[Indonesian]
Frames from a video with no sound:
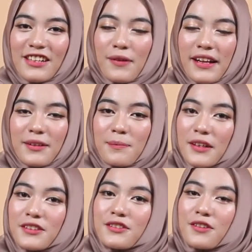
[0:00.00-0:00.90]
welcome
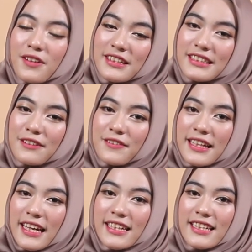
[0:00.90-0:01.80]
back to Google TV.
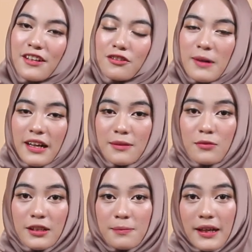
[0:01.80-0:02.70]
Kali ini aku bakal
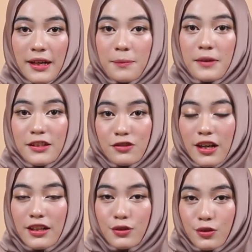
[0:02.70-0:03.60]
buat makeup
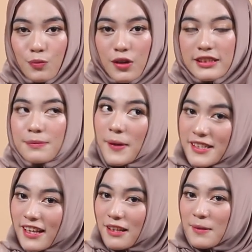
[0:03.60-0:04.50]
natural look buat
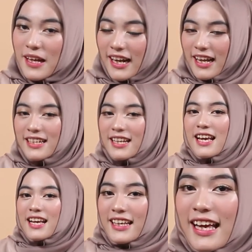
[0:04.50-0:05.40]
spesial lebaran.
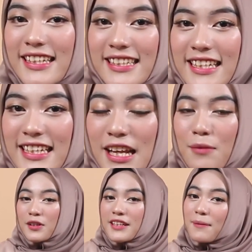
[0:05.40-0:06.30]
Kayak gini, nah
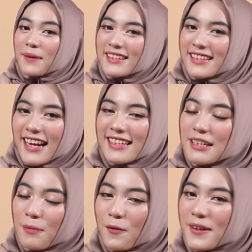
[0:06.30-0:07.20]
buat yang penasaran
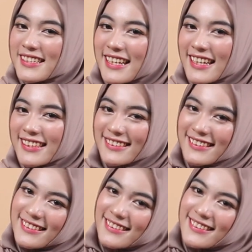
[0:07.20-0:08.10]
keep on watching.
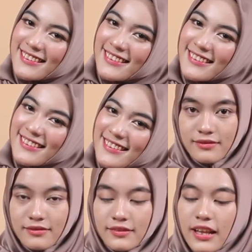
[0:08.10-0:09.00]

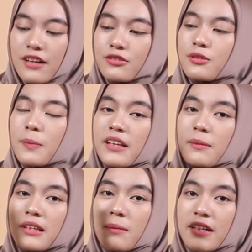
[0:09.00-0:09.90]
Nah, untuk
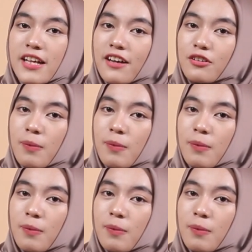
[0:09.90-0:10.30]
pertama-tamanya aku